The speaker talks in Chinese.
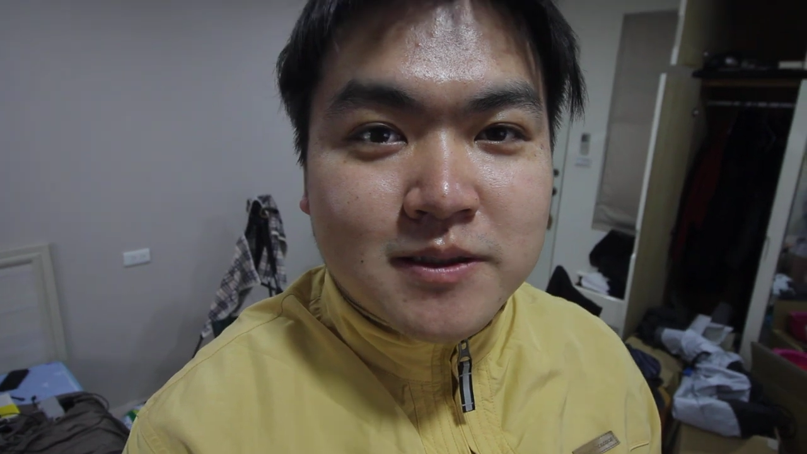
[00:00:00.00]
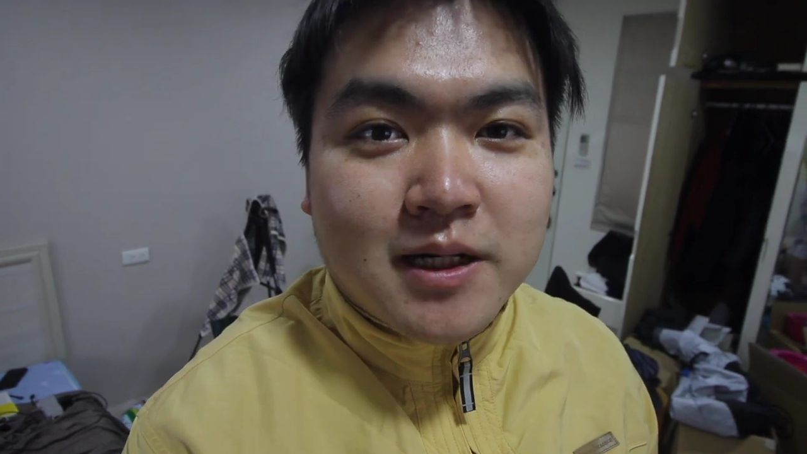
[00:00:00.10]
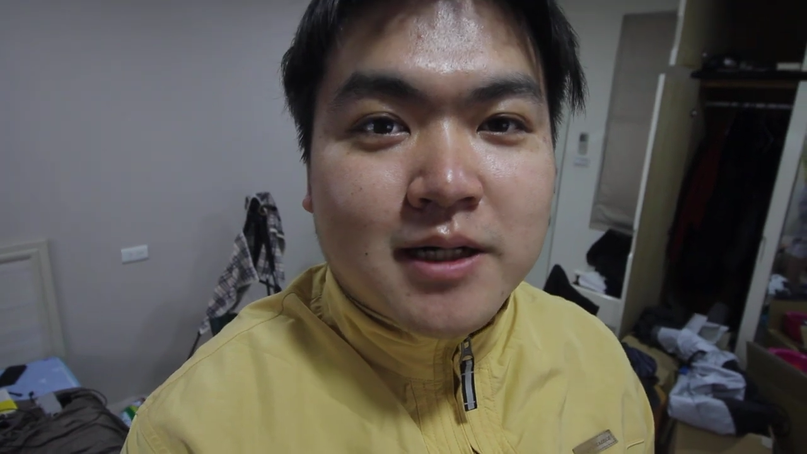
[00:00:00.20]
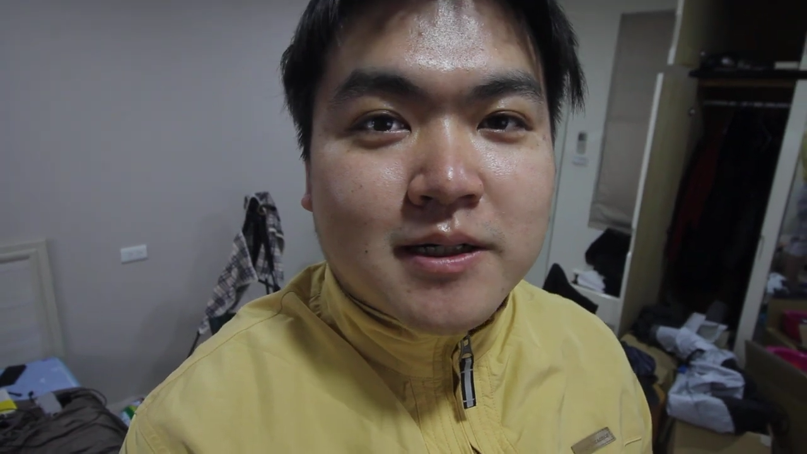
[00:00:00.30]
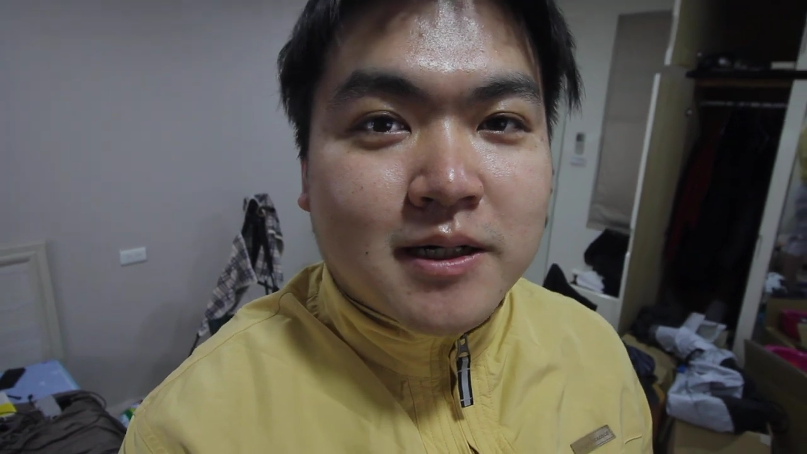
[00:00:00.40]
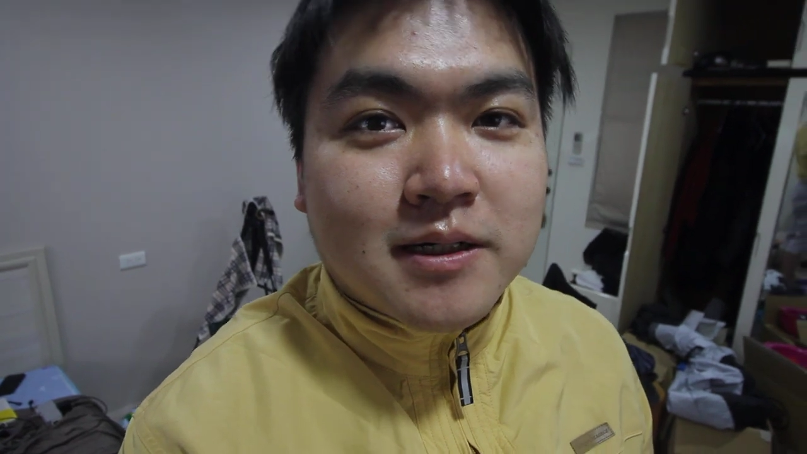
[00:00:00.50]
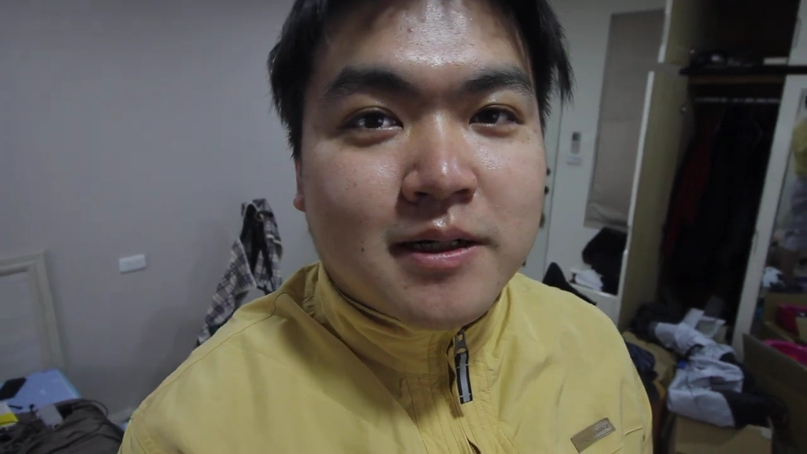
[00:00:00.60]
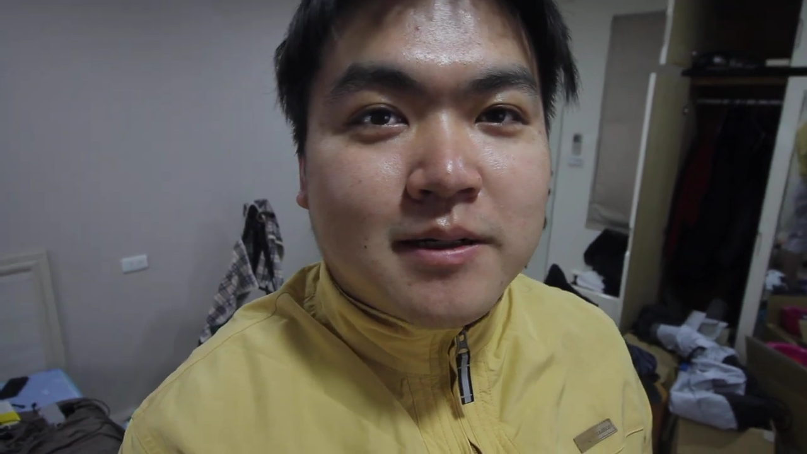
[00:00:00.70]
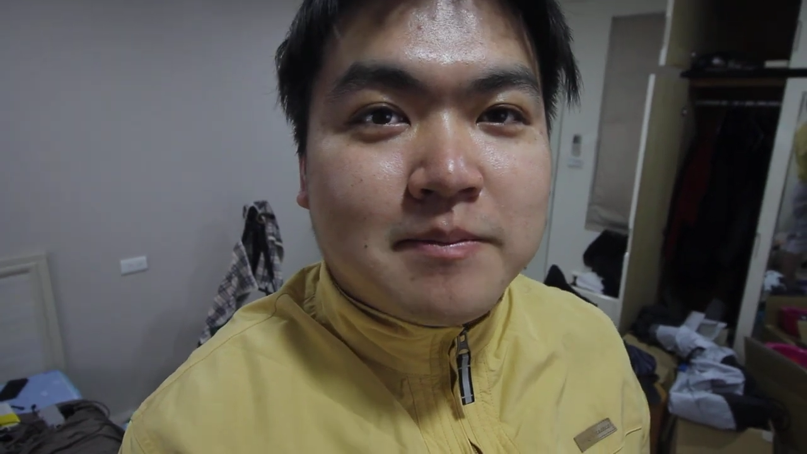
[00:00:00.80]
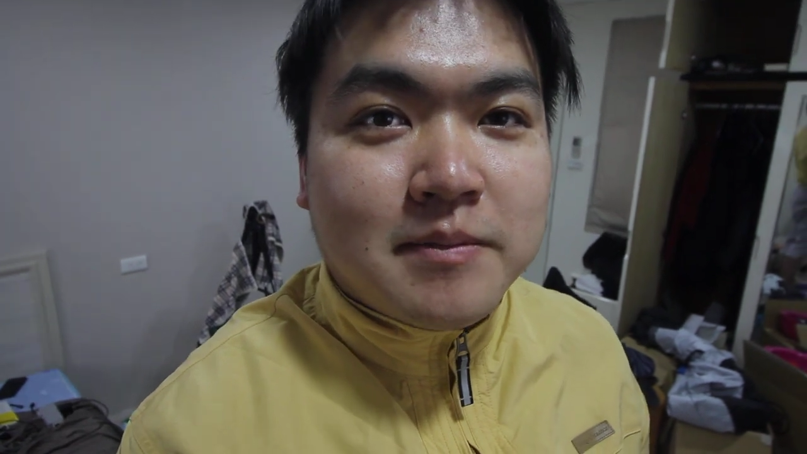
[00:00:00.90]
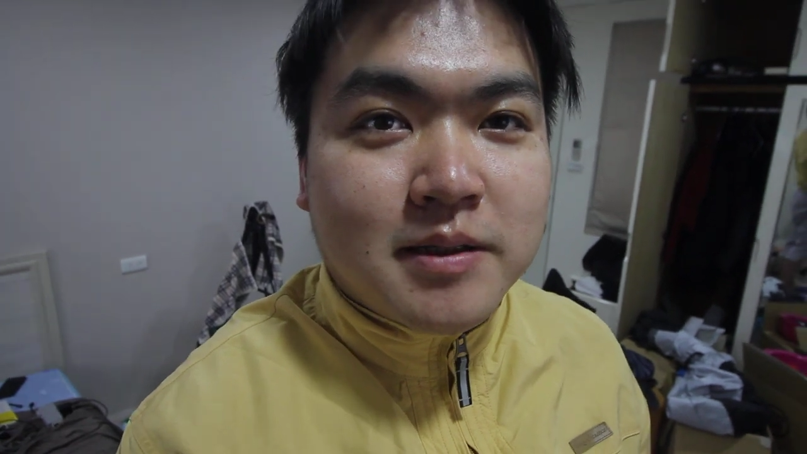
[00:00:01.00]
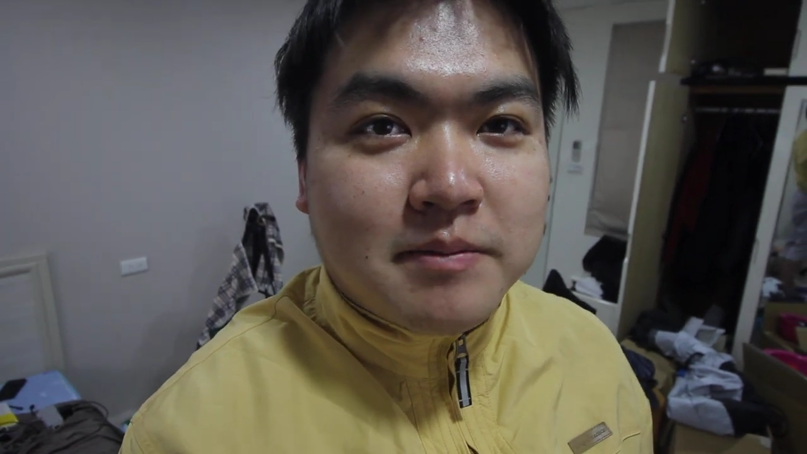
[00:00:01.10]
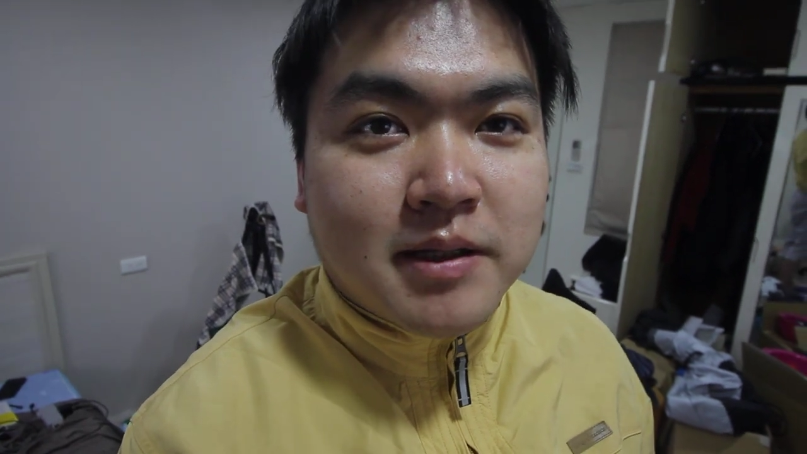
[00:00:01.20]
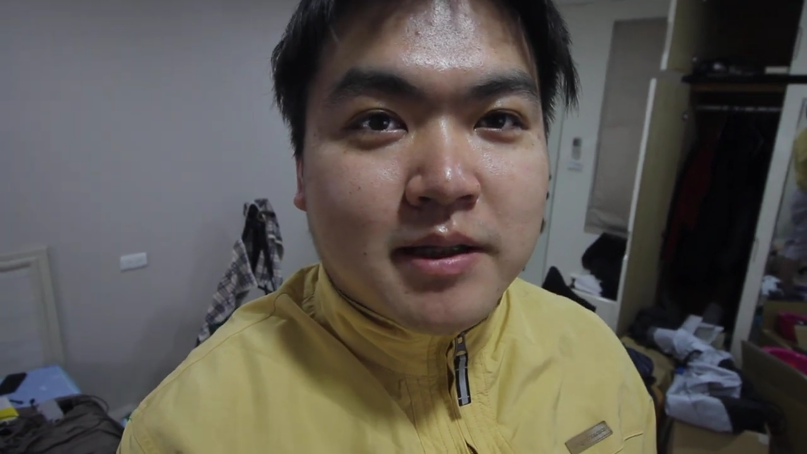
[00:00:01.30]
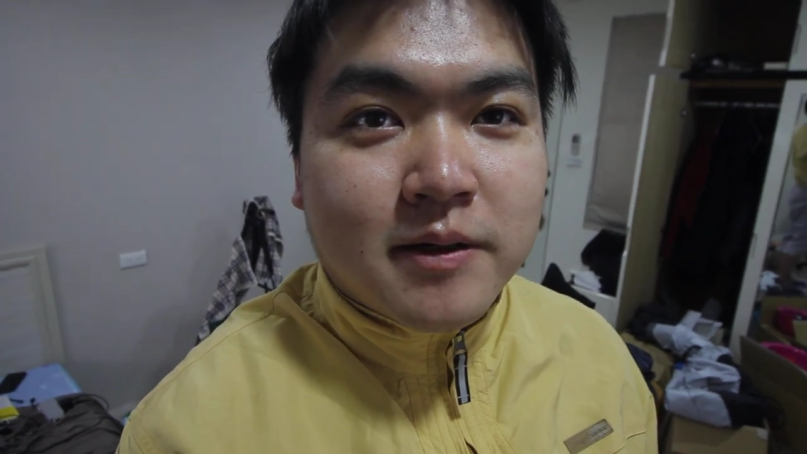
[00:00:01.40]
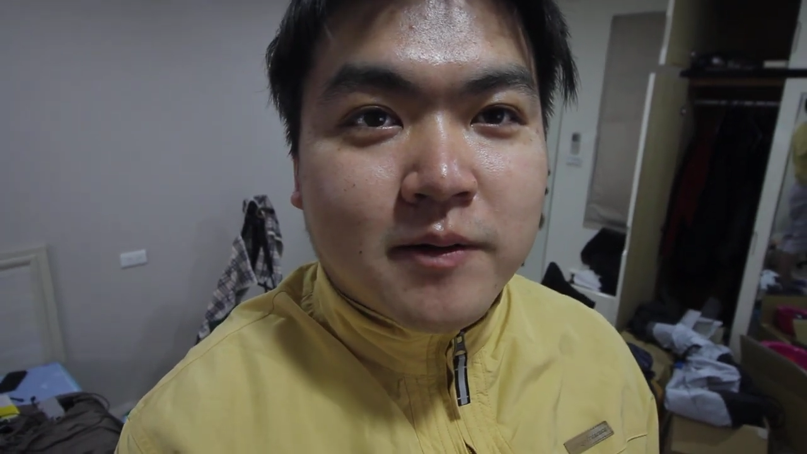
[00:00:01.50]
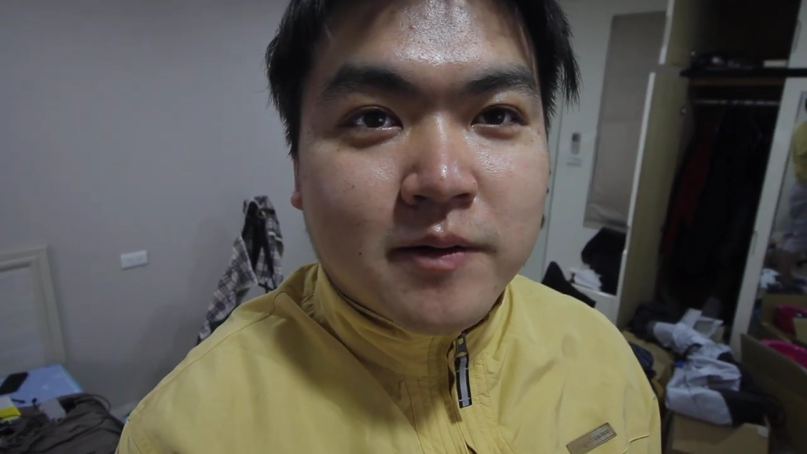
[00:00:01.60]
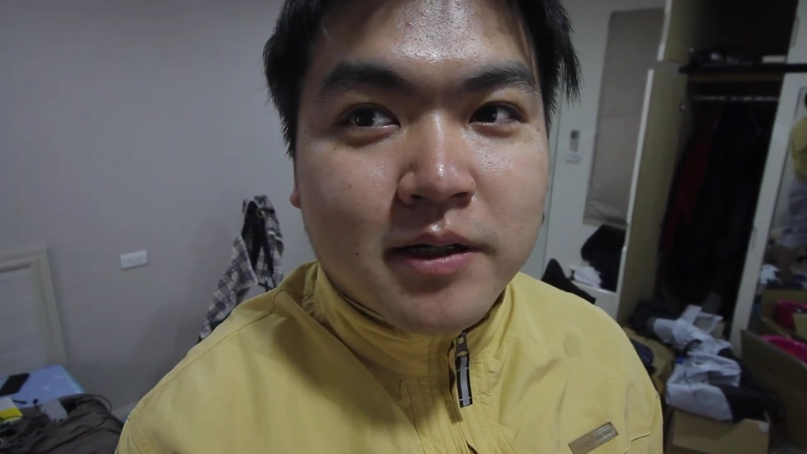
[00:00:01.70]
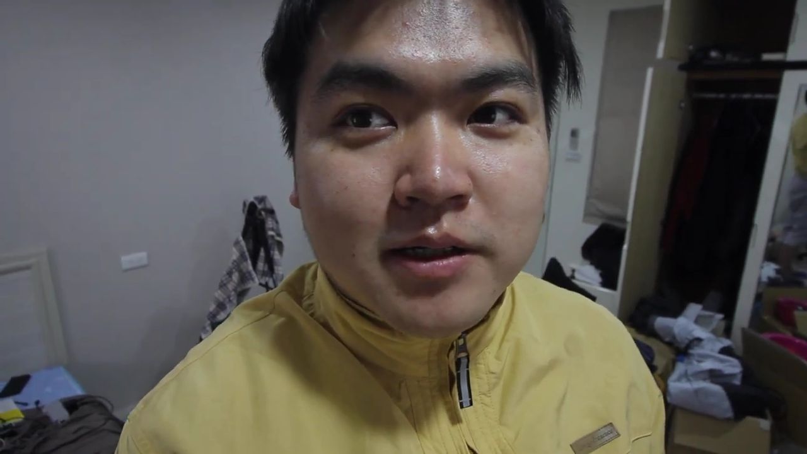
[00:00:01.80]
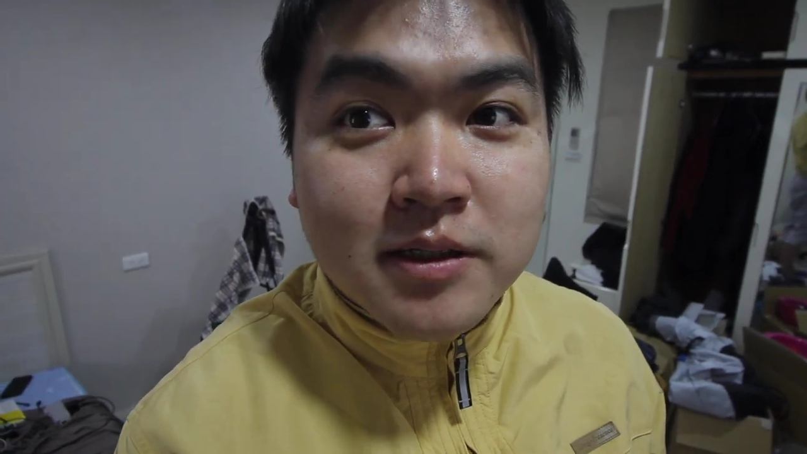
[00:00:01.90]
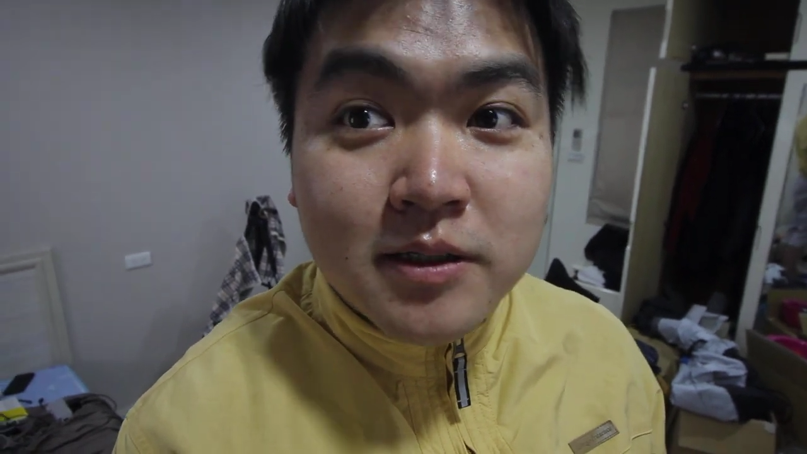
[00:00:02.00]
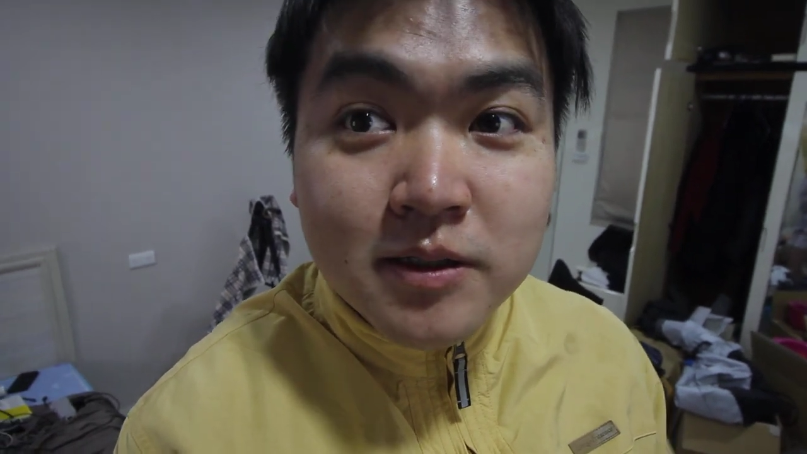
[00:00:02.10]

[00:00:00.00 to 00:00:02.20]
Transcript: 看看你里面的留言。